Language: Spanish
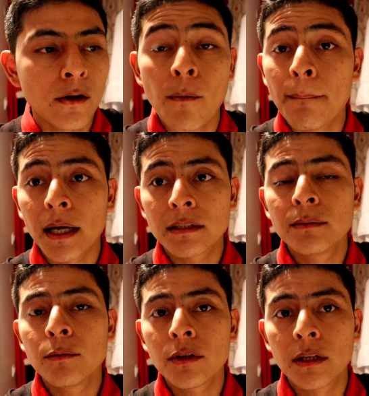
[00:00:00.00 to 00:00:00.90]
lo
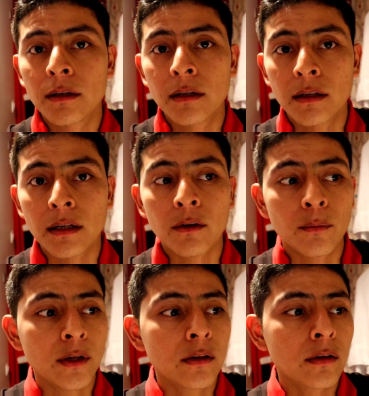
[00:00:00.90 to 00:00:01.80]
máximo, te
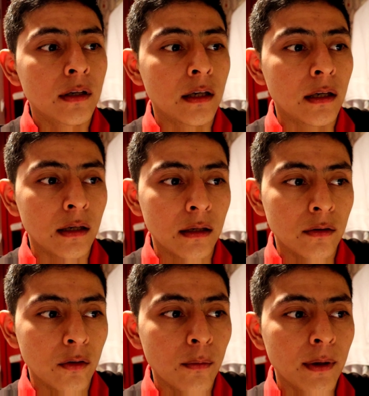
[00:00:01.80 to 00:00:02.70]
recomiendo que
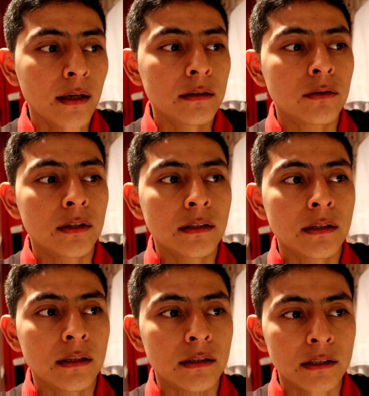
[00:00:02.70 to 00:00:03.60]
no vengas con
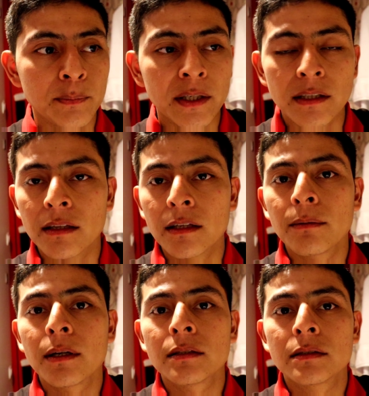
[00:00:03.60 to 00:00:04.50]
esas
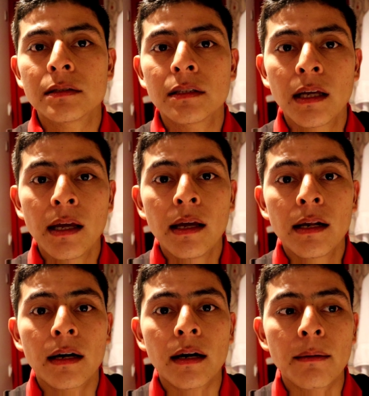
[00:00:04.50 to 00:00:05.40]
expectativas.
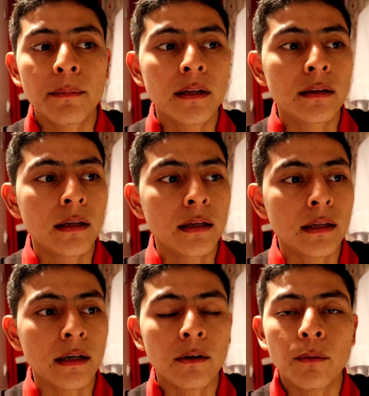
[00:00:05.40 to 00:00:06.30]
Realmente
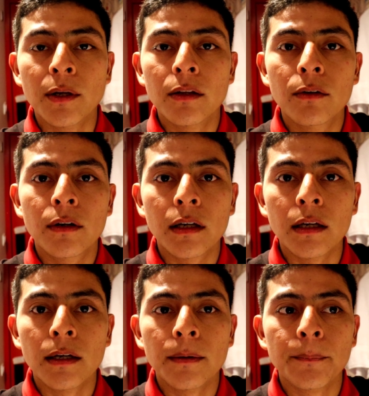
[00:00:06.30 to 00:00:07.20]
te recomiendo
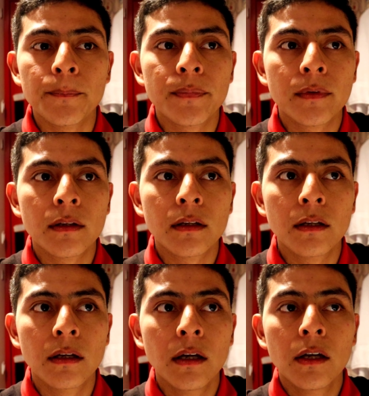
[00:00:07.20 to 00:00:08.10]
que
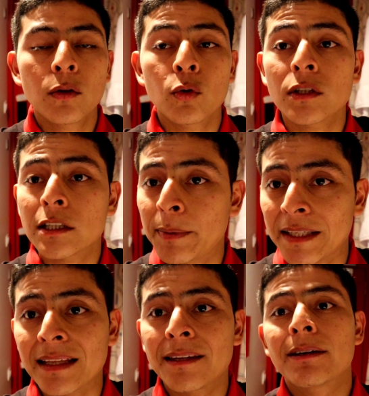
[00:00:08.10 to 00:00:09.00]
tus
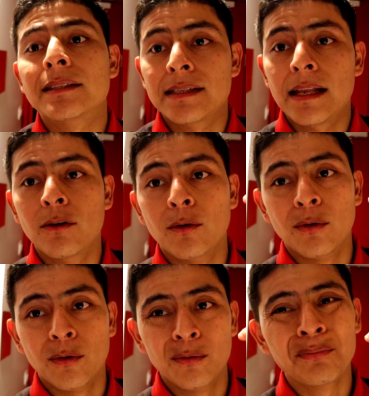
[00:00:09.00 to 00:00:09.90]
expectativas sean
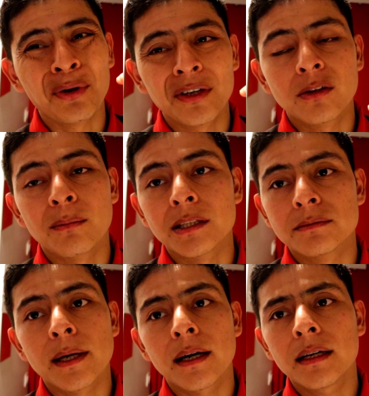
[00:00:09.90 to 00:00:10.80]
un poquito
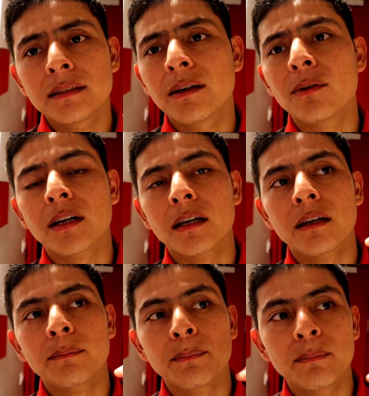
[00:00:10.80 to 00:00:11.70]
más bajas,
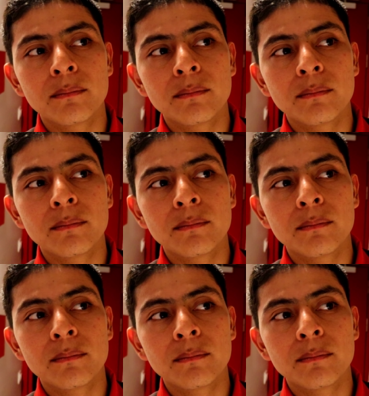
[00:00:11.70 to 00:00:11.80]
aunque